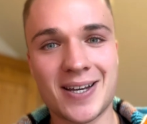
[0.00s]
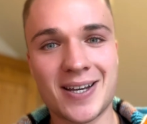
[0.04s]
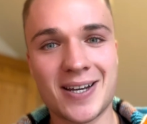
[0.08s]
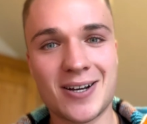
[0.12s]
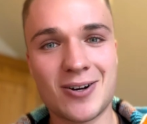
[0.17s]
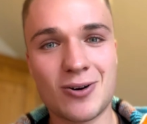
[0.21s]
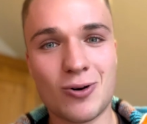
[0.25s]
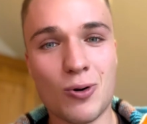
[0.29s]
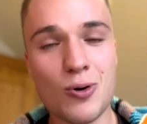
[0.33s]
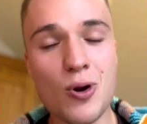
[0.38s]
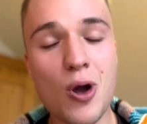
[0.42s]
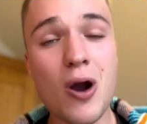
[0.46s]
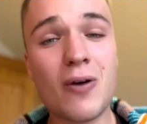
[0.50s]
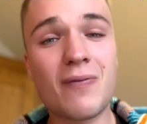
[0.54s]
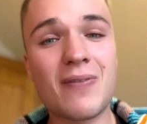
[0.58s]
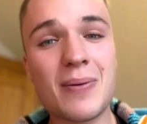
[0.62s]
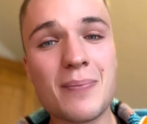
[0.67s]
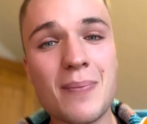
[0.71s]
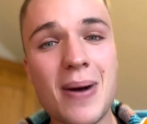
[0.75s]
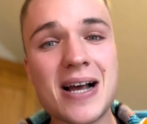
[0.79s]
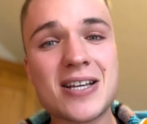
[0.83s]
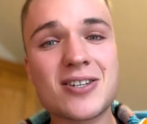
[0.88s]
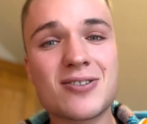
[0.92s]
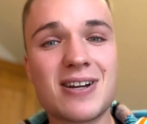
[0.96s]
Und irgendwann
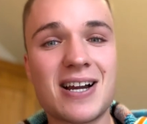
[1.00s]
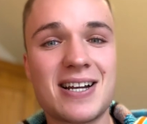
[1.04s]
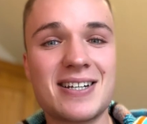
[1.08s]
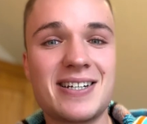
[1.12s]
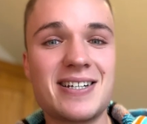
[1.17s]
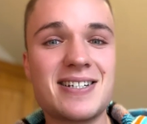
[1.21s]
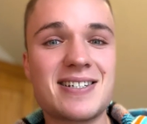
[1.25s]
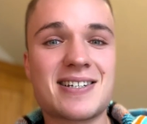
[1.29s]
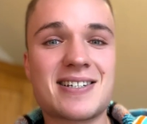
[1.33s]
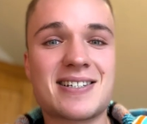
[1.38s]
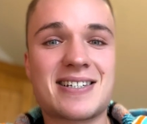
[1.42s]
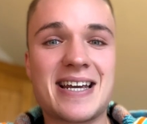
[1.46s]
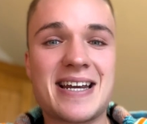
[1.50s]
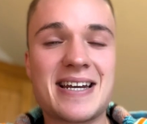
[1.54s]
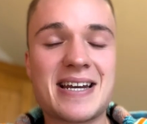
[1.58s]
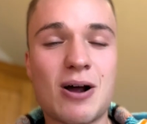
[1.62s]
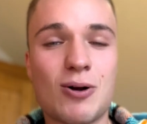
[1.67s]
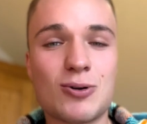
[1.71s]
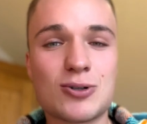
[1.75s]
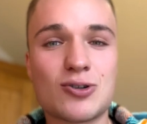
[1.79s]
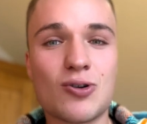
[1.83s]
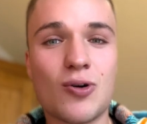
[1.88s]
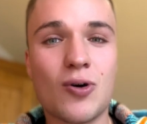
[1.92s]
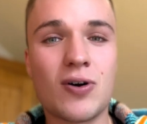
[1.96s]
machst du dann diese
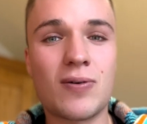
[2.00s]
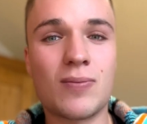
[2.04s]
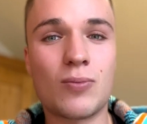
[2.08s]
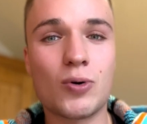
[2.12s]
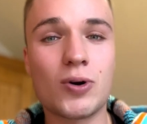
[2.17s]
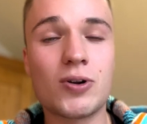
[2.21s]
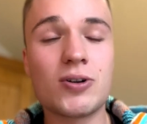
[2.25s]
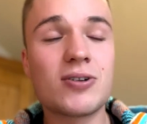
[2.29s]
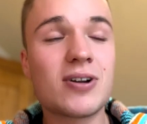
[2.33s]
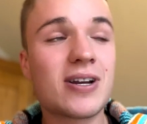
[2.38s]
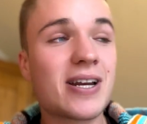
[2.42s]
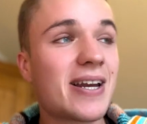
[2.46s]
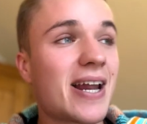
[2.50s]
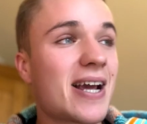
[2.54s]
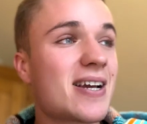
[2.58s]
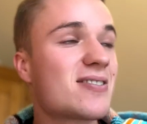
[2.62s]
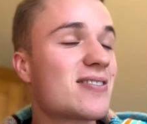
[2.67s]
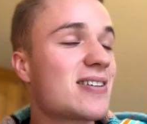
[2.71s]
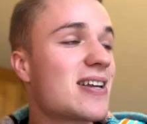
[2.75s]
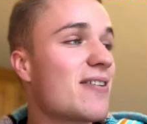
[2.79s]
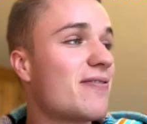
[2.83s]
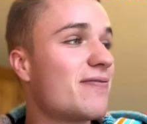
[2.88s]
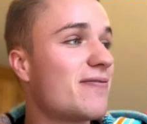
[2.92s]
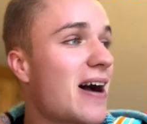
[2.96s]
10.000 Euro im Monat und dann denkst du
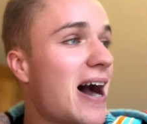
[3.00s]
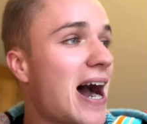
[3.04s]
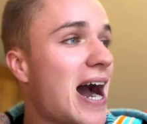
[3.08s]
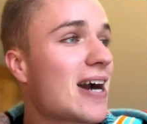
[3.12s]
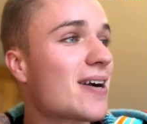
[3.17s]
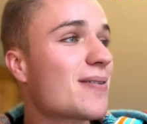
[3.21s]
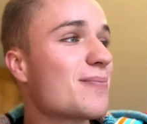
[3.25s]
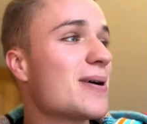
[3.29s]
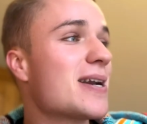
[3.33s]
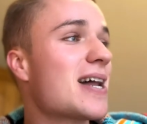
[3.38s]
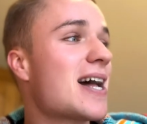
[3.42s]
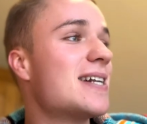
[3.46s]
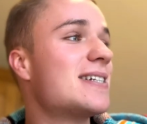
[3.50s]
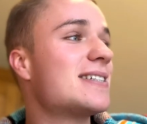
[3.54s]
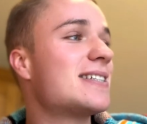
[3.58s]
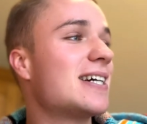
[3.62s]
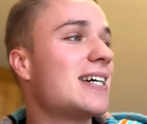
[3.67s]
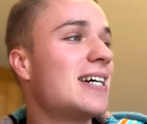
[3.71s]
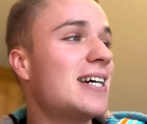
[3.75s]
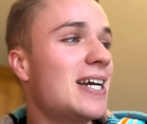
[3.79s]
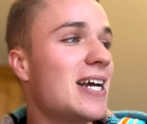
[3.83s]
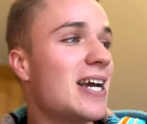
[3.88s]
dir, fuck man, Alter,